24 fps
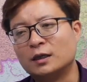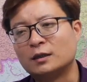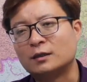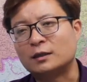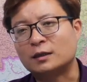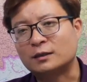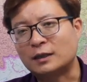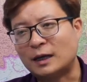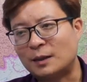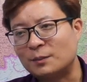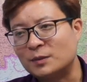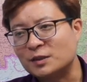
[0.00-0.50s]

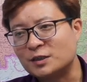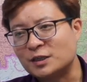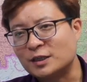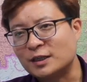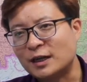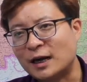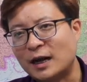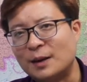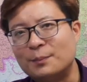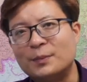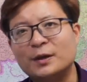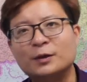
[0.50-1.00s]
那他们现
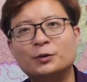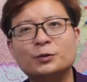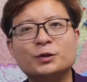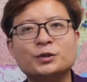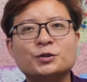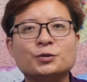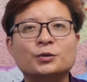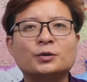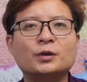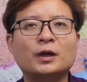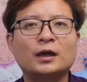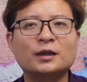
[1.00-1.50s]
在还没退
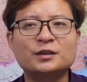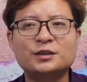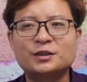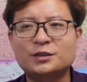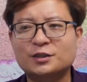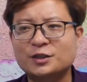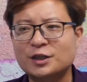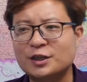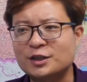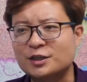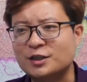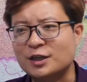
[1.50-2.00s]
休啊，
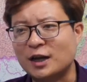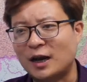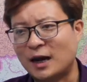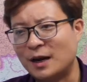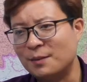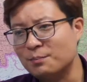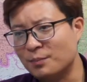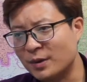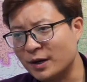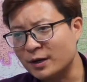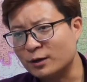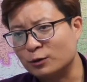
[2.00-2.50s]
这一次还
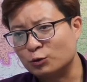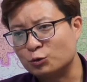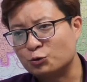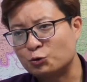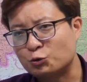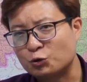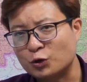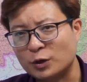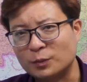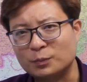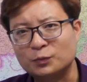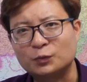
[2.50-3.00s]
没有
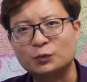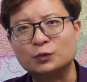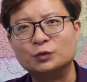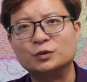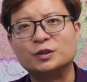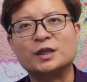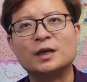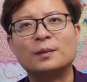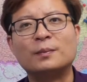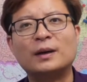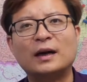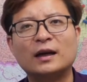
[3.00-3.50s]
宣布
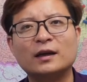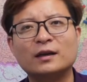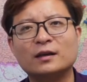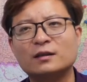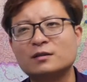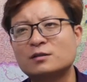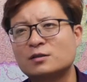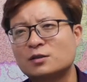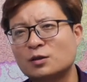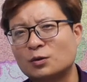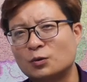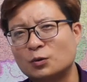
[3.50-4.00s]
接班
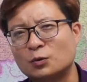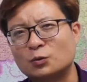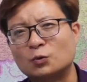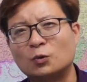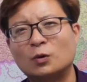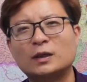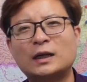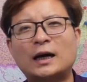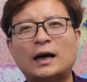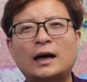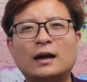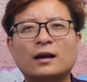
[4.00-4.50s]
人，这都
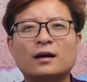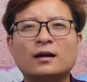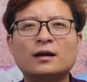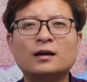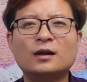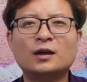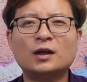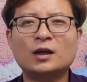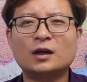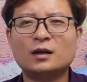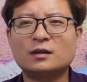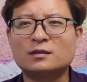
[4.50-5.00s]
多大了？
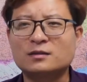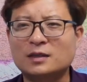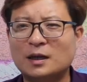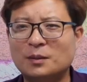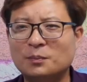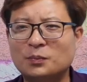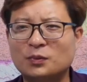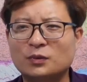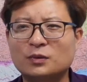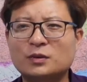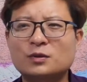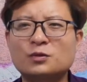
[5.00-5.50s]
咱
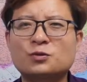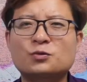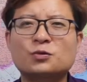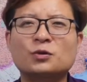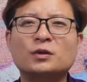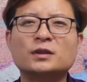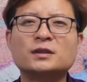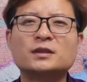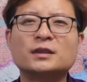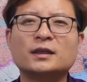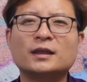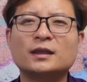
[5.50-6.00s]
们不是
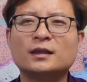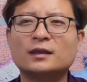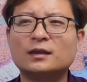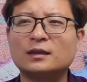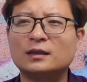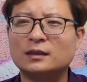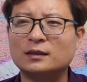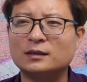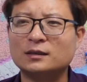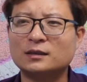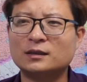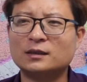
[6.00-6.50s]
说这
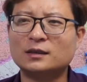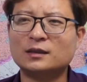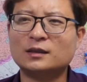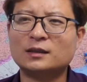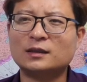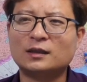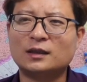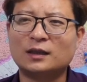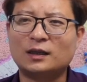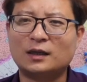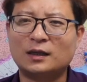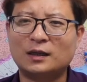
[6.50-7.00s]
个。
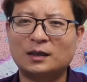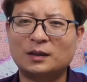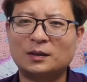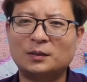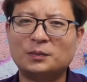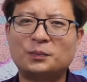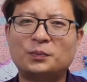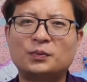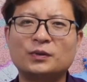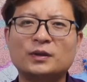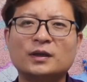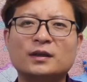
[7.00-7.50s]
呃，
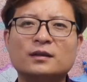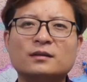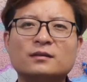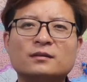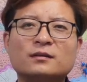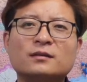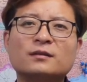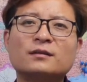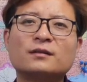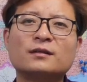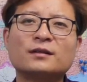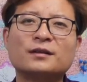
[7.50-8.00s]
不
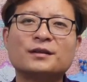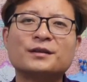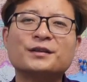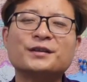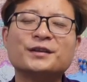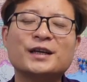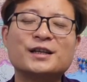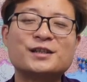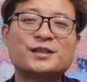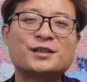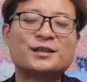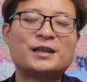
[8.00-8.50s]
能
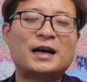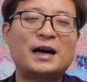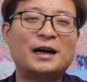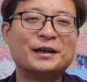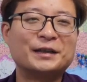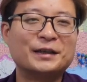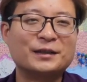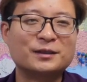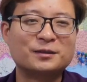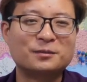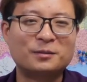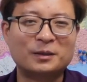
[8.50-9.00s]
年纪大
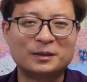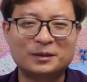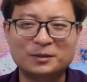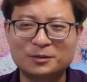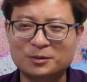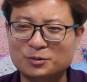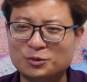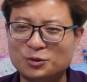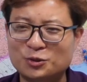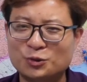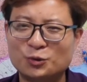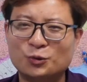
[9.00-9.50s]
点是吧？都
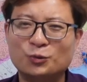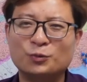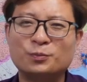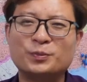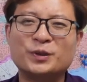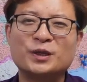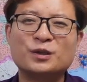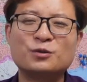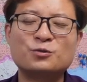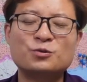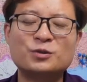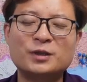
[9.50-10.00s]
是九
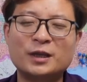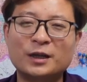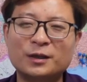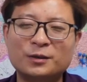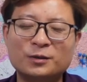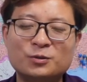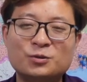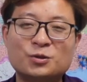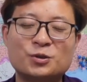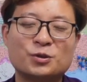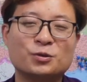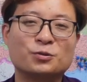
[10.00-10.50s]
平均年龄
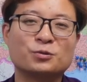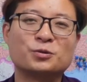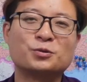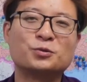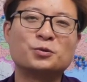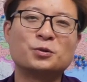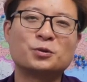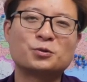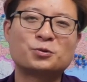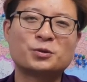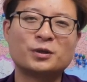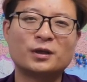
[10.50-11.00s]
都九十
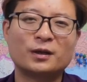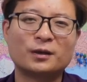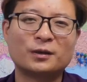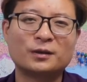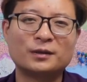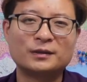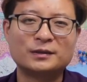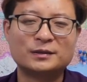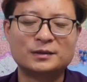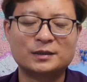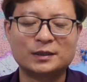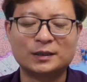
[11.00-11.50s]
多岁了，
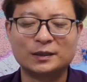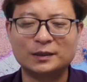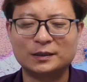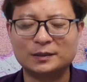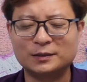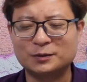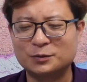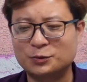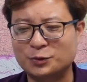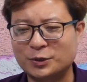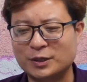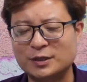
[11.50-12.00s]
这
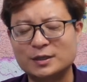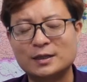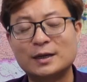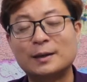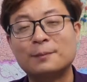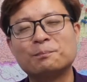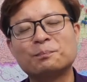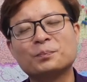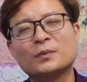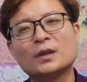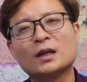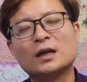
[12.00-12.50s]
个确实
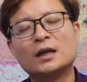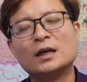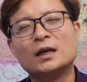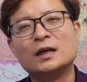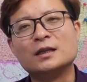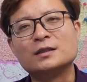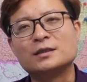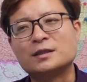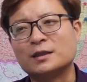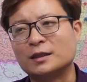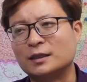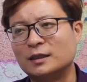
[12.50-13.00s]
啊，
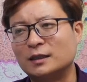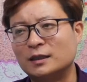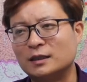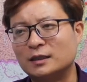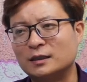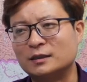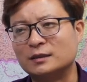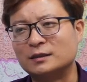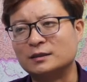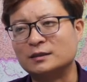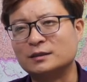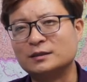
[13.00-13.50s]
这
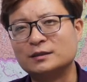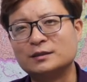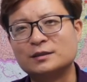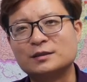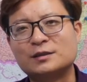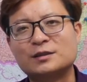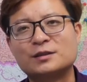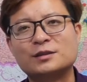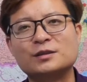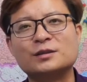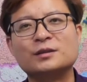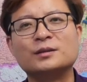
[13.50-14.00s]
个
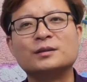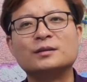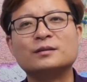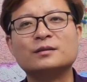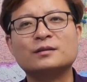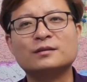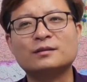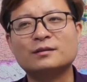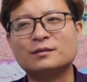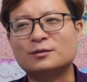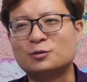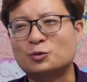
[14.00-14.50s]

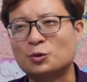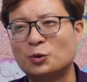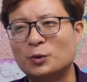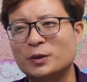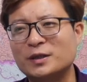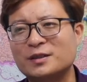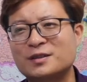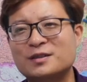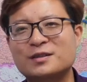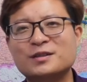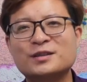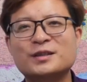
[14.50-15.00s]
是作
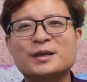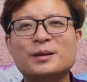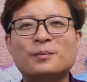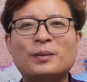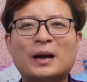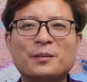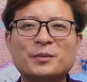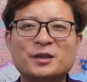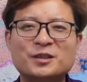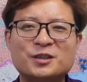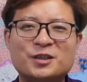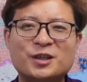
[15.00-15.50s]
为世界
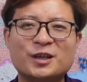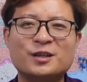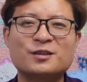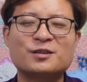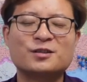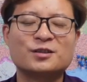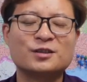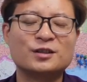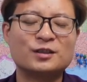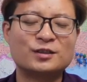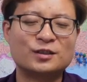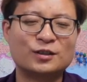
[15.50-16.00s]
排名前
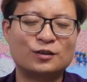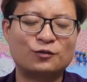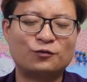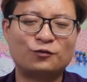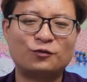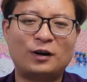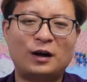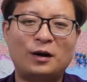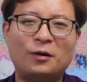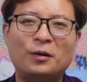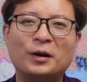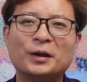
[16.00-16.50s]
十的这个
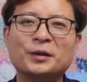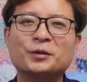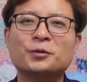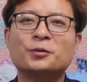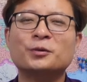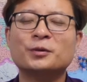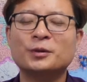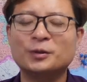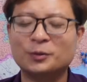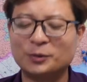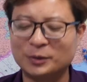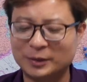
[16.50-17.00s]
富豪啊，
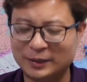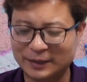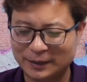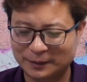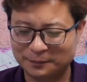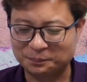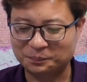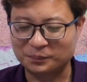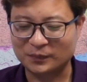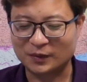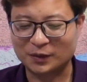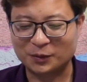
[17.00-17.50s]
有有一点
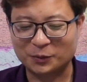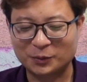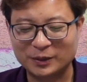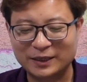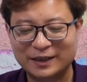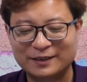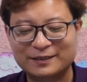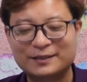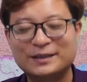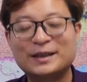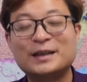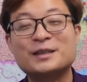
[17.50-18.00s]
有一
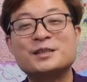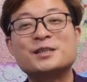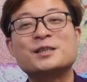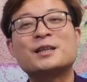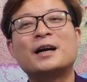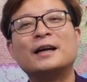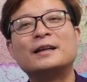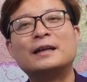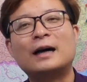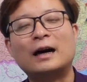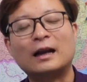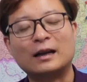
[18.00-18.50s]
点年纪
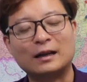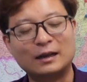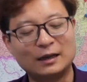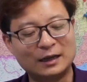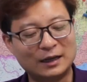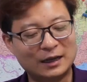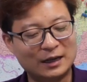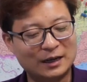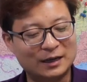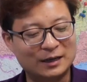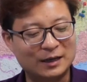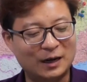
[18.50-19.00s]
太大了。
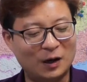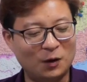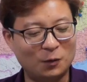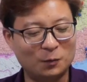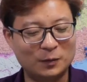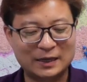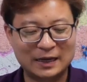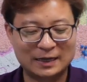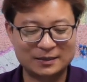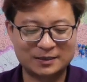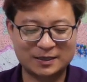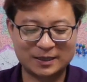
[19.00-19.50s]
然后我
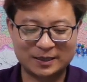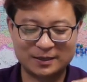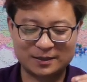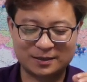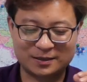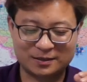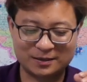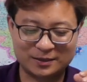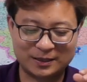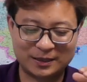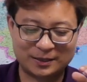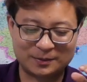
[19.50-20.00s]
们看这个
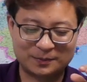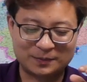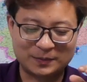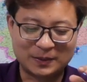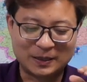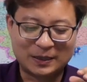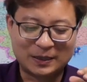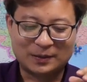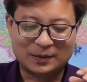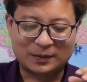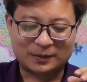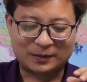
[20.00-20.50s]
世界，
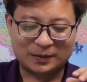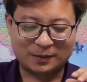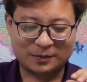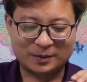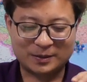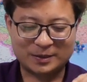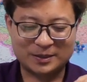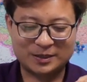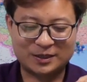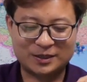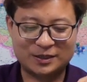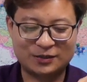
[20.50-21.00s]
特别
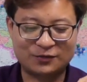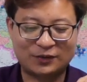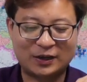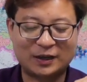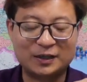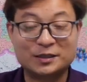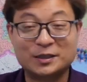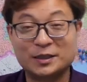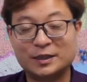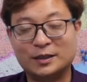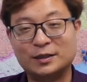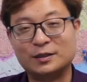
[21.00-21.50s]
是西方
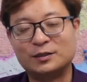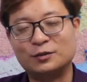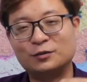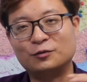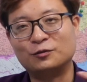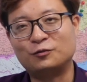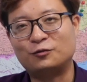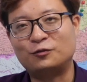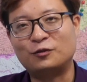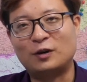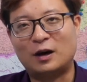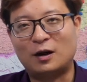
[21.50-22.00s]
的这个
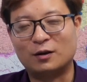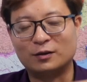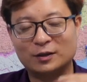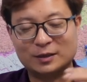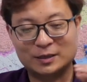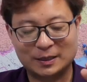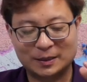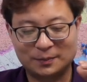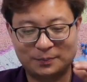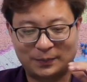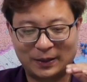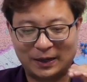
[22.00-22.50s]
富豪的
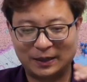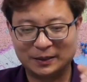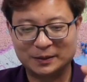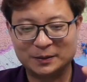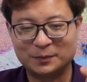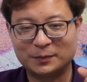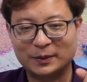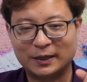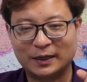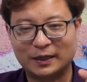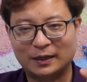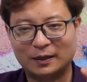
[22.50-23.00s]
这个榜里
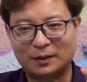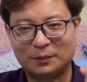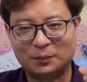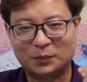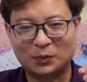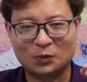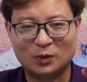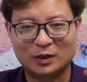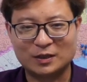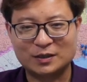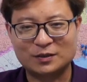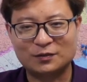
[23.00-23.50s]
面啊，
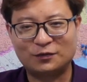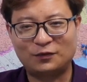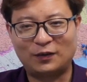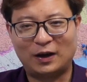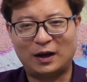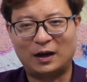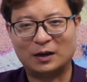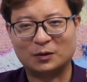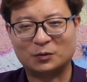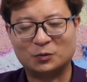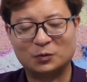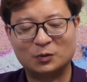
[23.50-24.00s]
不管是
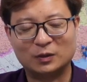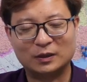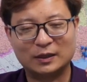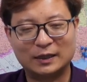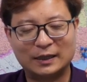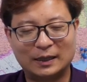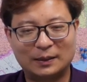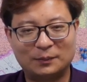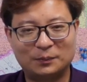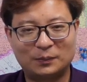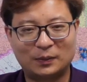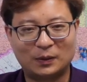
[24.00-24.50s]
法国的
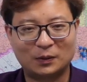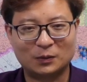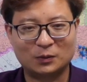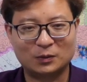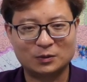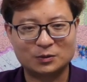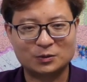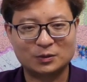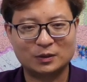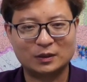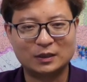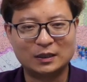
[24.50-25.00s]
呀，包
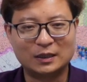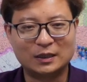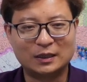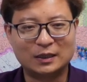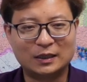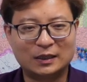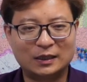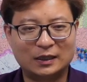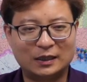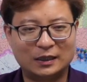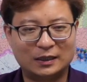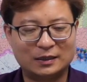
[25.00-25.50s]
括说。
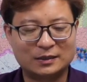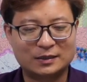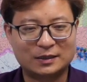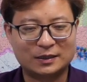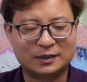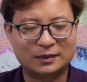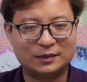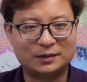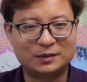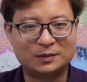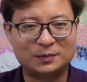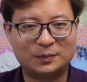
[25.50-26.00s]
呃，
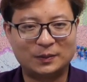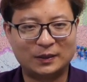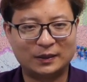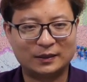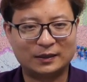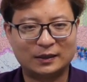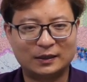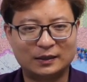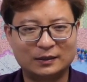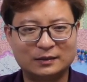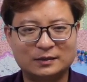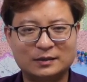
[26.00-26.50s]
这个日本
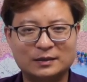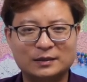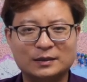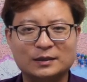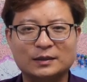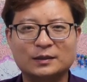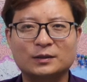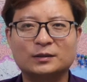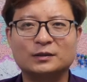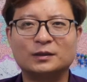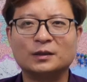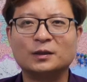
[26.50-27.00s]
呢，这
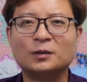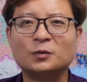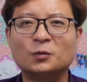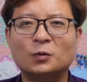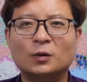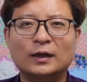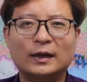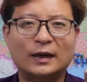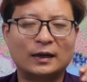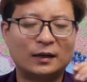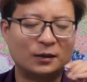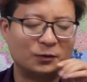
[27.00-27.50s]
些德
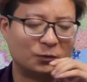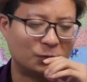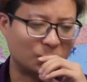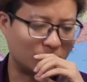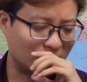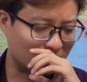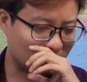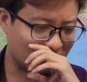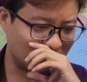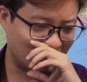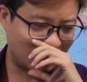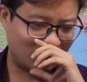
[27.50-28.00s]
国的呀，很多
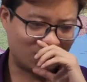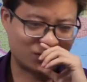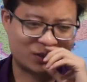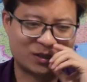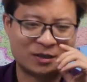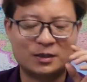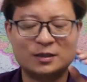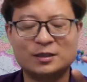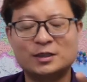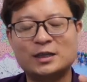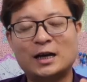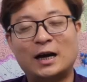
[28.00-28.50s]
都是老
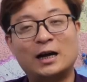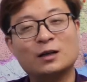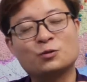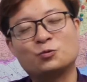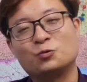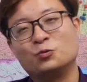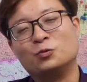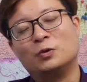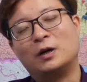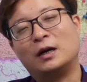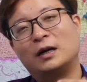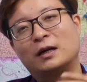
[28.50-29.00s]
式的家
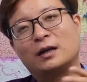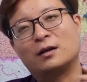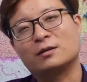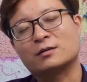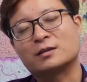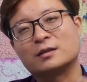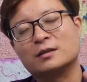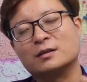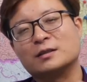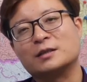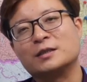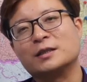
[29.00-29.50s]
族啊，老
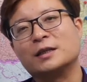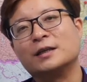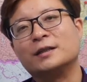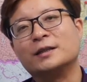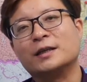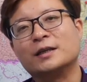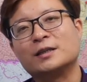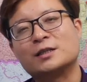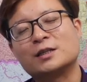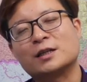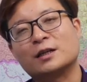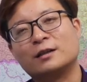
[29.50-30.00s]
式的这些
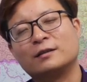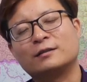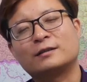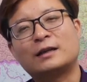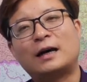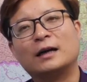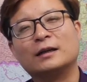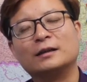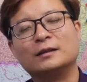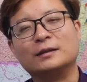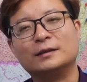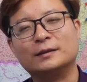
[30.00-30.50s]
年纪很
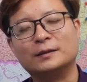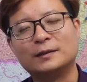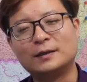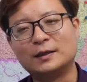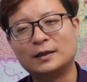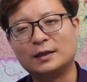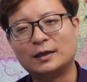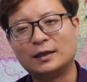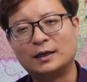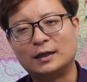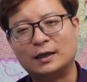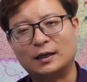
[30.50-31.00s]
大的人
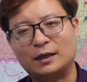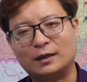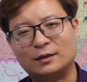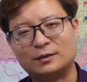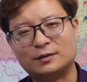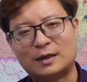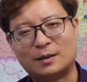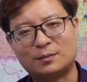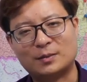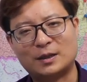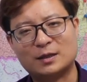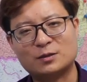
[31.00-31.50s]
啊，
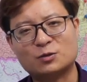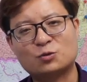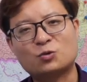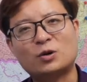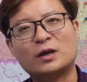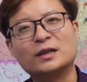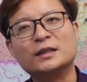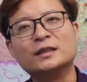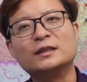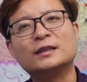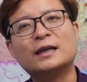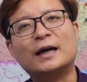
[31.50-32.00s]
哪怕是
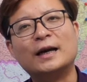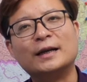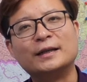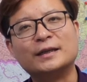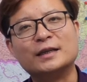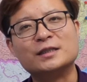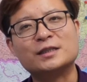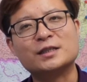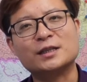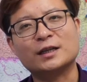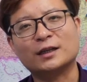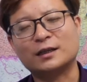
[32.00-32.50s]
创一代，
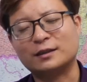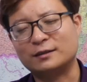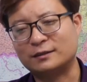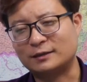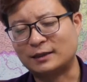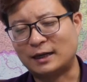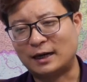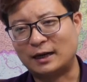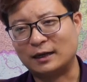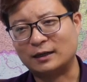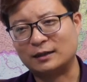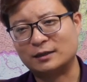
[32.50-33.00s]
年纪也很
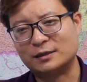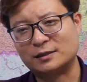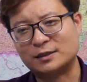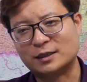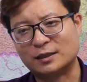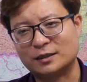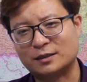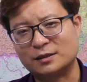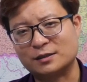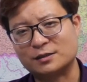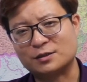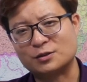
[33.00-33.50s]
大了，
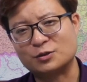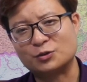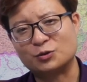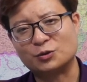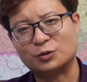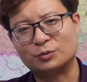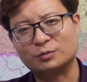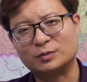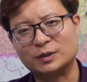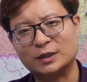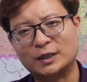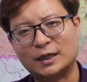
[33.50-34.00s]
像科氏
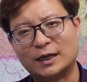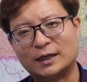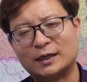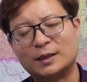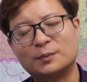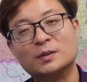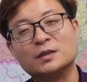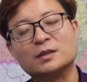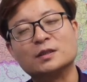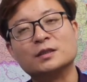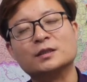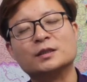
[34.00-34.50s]
兄弟啊，他
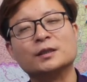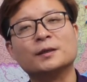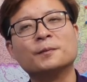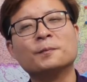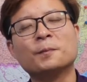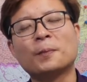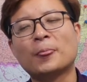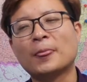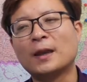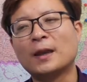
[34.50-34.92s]
们这些。